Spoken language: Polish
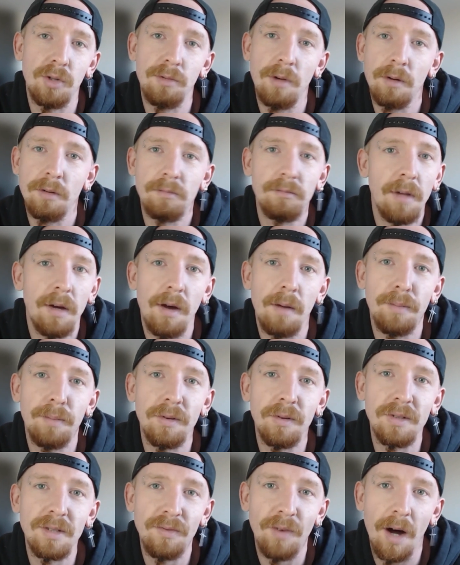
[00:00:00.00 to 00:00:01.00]
ktoś miał, nie wiem,
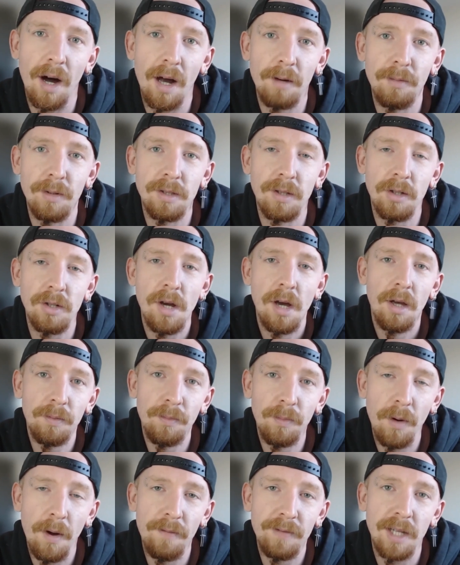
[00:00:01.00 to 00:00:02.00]
plus dwa albo coś,
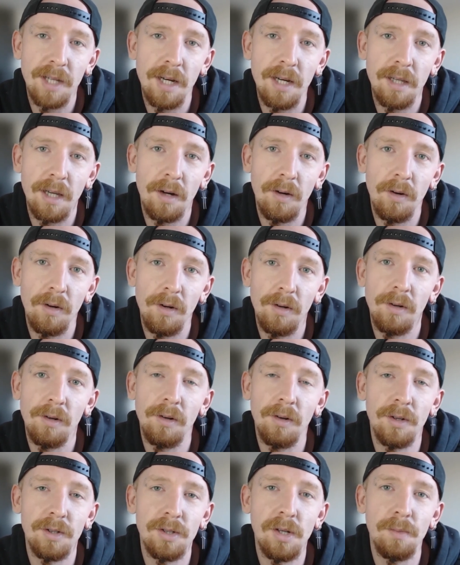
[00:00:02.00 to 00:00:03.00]
byłem w stanie taką
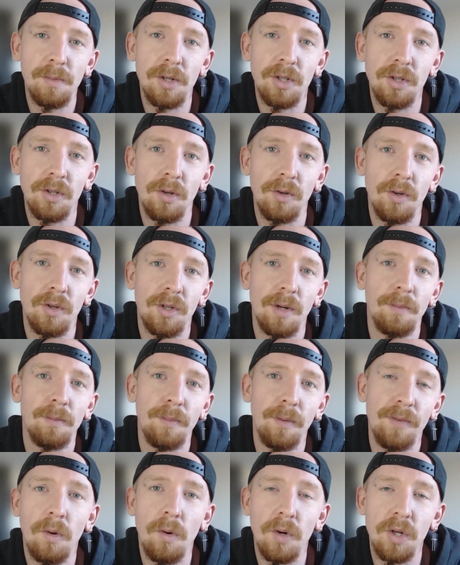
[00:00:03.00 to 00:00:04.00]
osobę ściągnąć
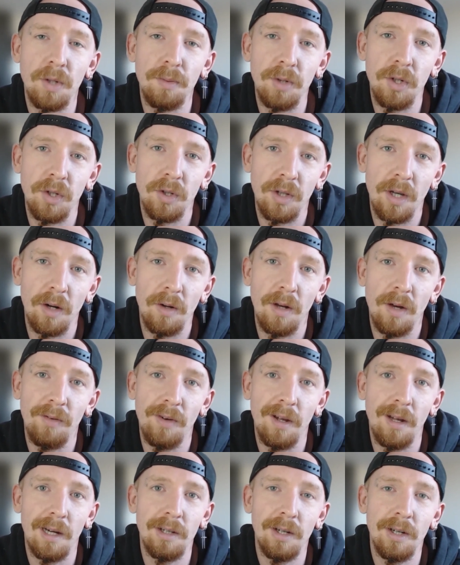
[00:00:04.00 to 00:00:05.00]
tam koło 80
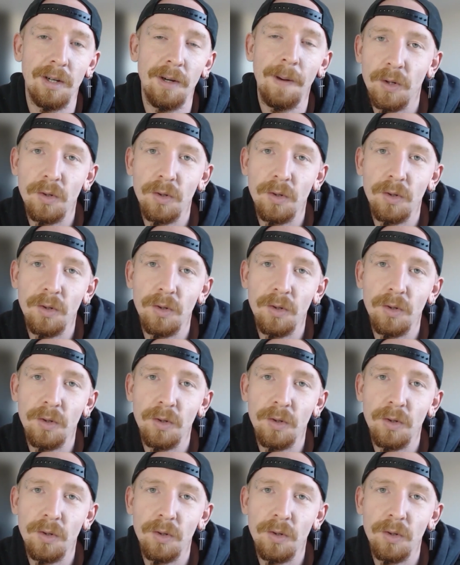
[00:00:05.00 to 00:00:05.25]
levela, nie?